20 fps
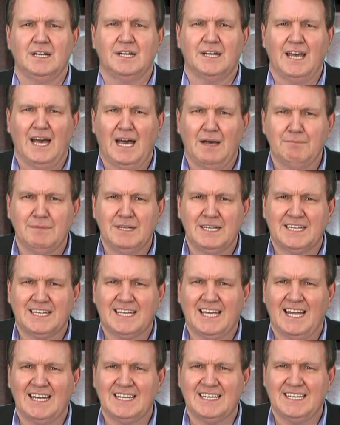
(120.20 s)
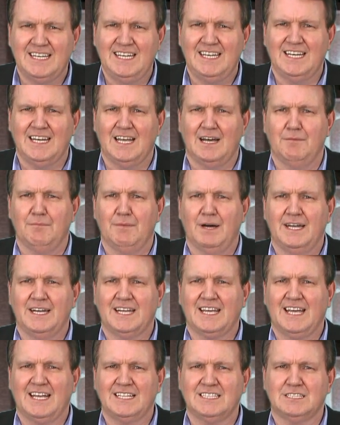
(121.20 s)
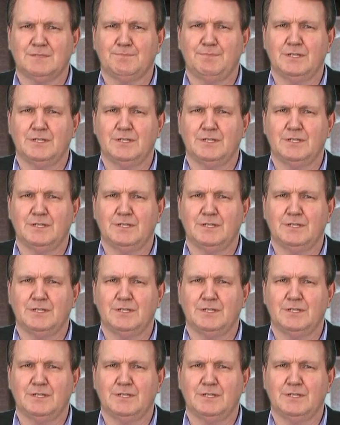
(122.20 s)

Damit kann jeder meine ganz